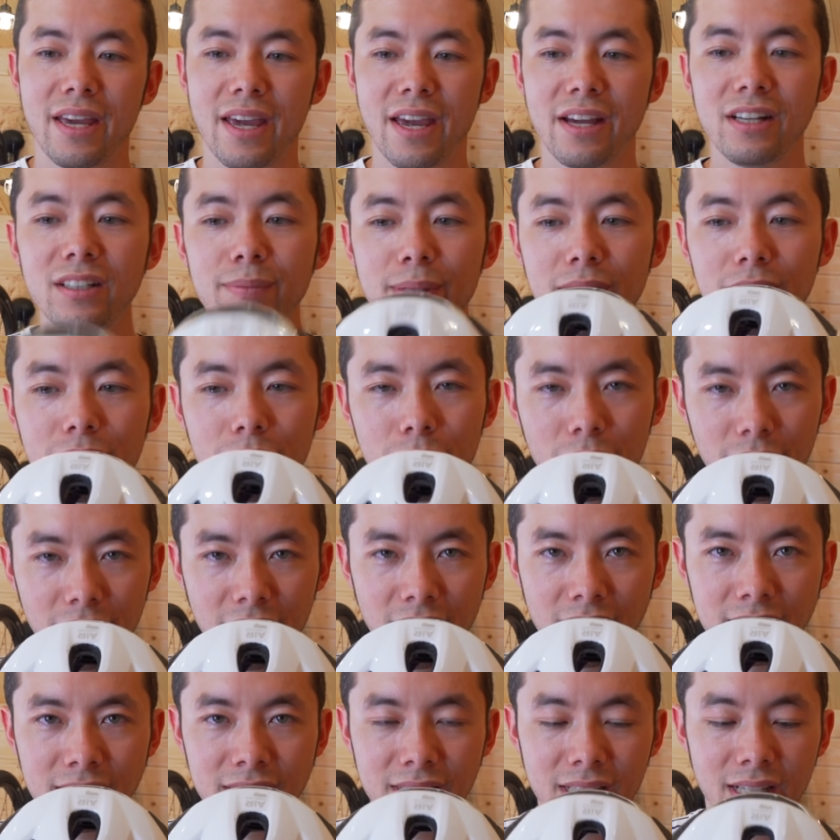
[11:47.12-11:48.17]
ヘルメットに
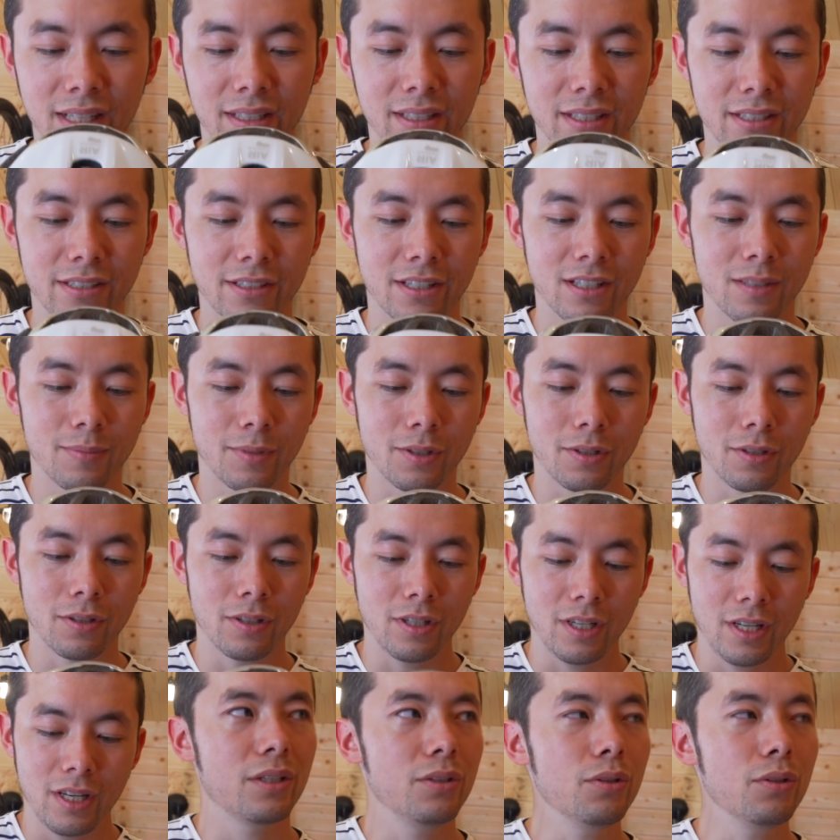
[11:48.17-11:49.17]
関してなんですけども、